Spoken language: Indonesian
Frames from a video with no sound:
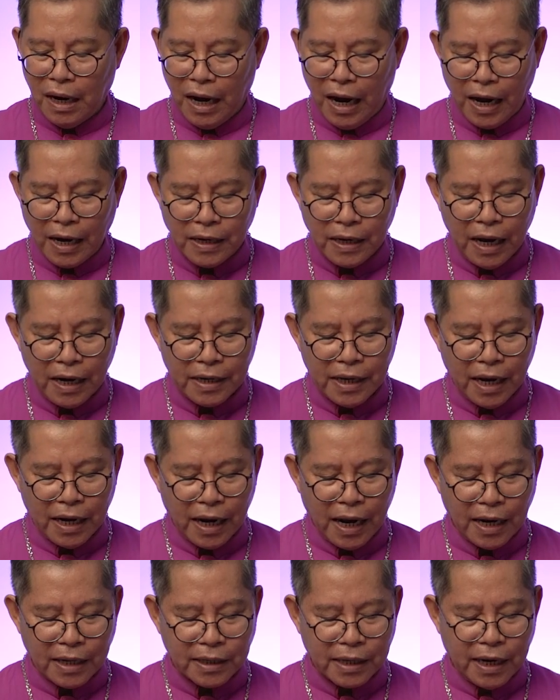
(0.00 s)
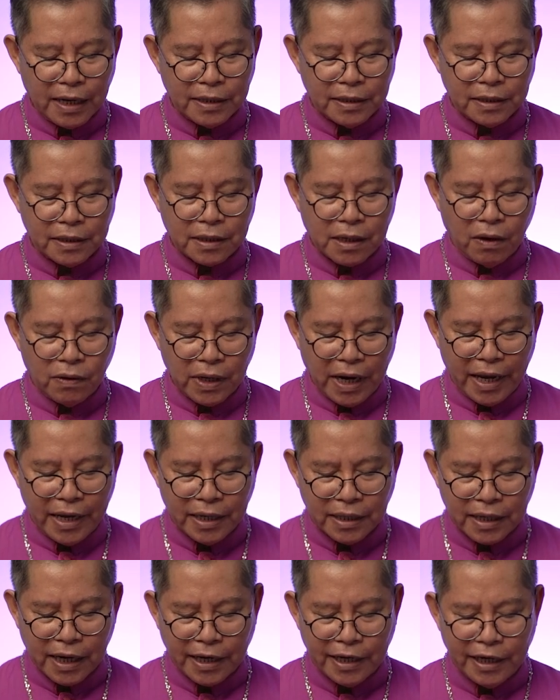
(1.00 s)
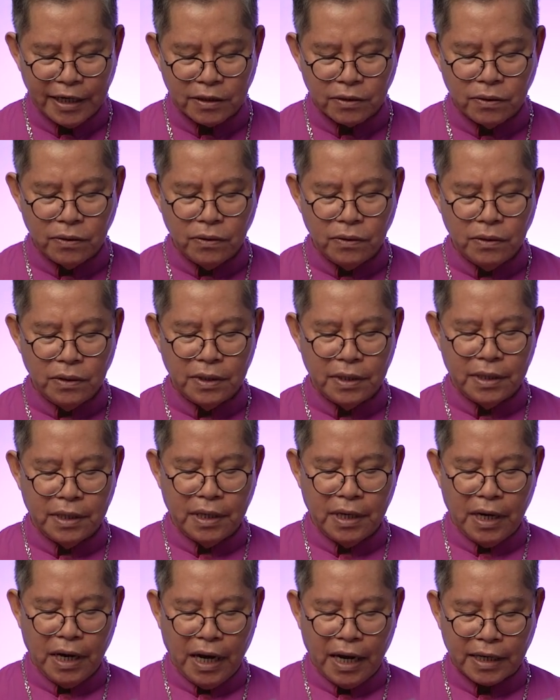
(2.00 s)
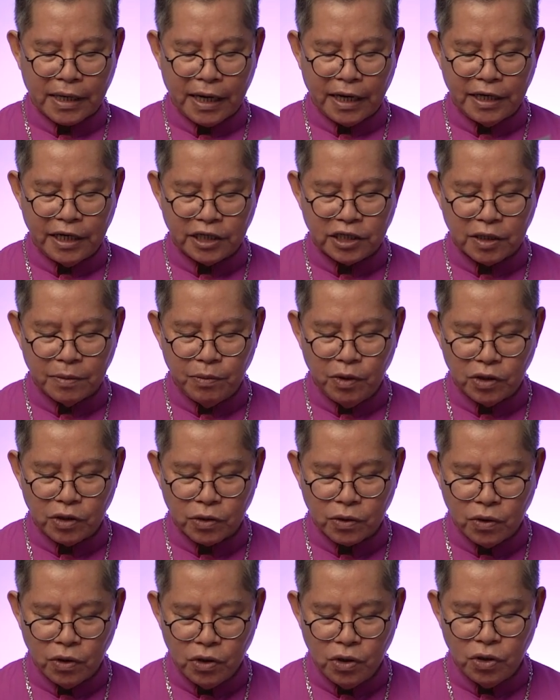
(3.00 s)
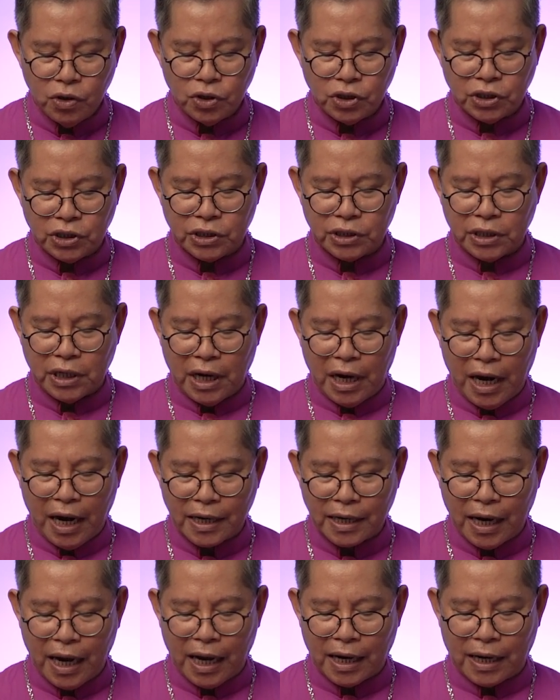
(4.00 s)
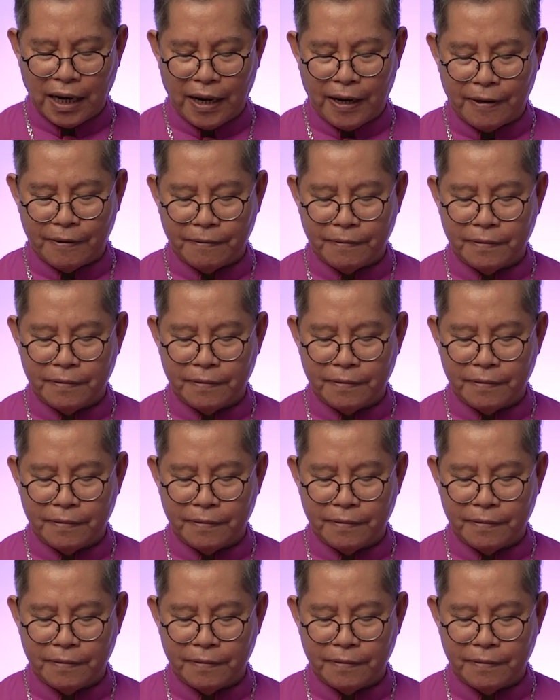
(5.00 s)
Anak yang akan kau lahirkan itu akan disebut kudus anak Allah.